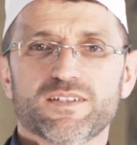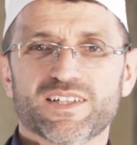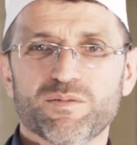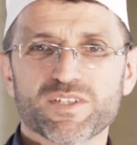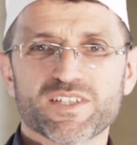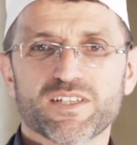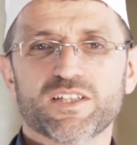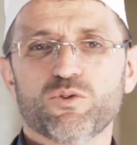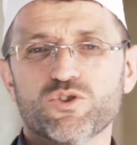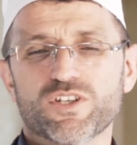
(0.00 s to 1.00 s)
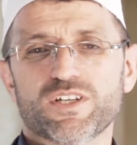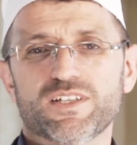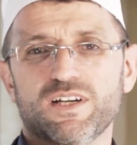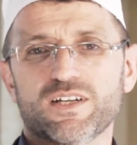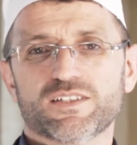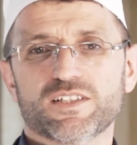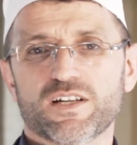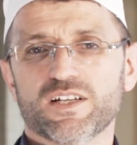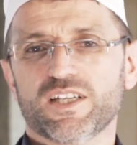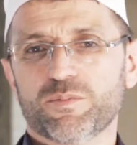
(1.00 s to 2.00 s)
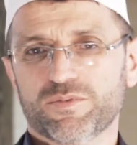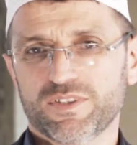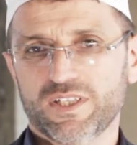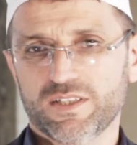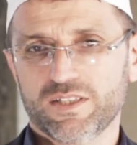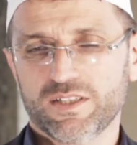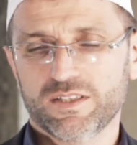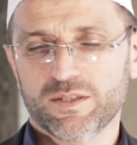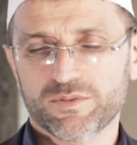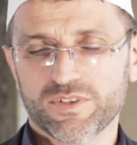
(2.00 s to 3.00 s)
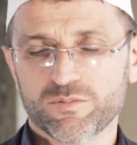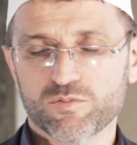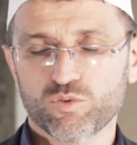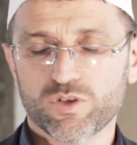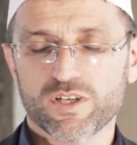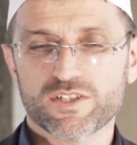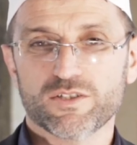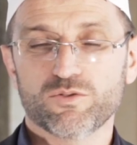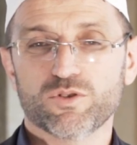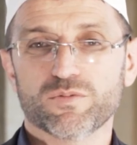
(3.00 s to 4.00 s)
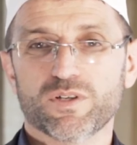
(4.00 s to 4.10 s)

Ramazan'da özellikle artırarak yaptır, e, yaptığımız bunu kastediyorum.